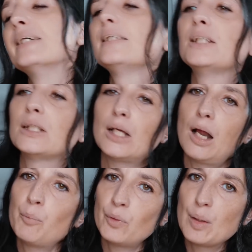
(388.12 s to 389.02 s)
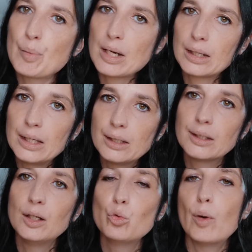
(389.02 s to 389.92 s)
C'est généralement des prairies
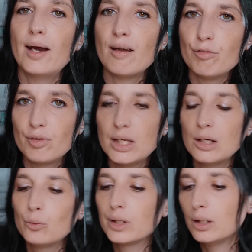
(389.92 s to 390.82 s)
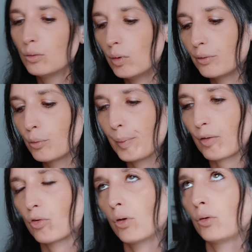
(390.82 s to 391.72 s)
qu'il loue à la ville ou qu'il loue à d'autres
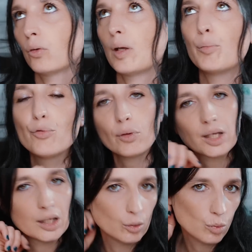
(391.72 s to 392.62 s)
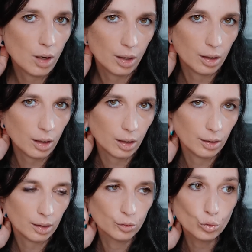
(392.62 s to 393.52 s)
personnes. Il y en a plusieurs qui louent
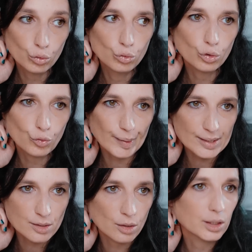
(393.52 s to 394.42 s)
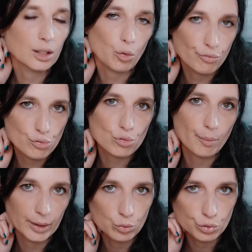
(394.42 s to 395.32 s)
à, autre, une autre personne qui refuse qu'on
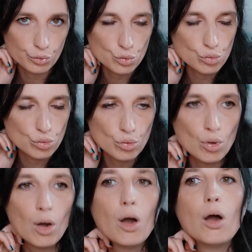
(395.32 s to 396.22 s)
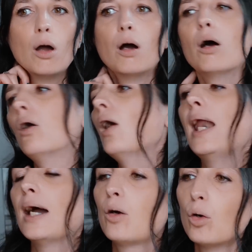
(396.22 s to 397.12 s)
mette nos chevaux dessus. Euh, à
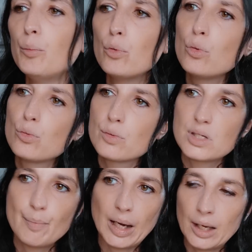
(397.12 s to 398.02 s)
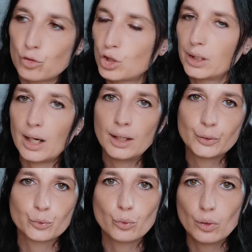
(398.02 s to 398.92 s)
la commune, c'est pareil en général, ce
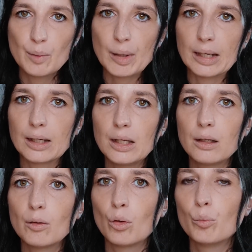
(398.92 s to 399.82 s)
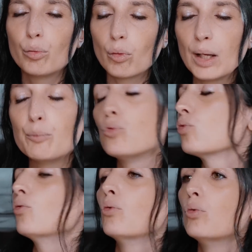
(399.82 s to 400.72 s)
sont que des prairies euh, pour les
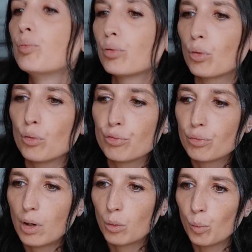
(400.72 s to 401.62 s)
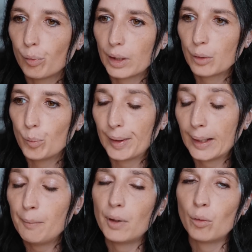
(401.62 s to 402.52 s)
moutons ou pour le foin qu'on peut
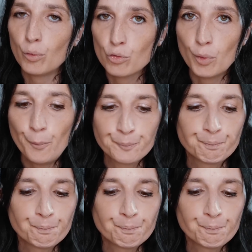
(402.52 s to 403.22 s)
récupérer malheureusement.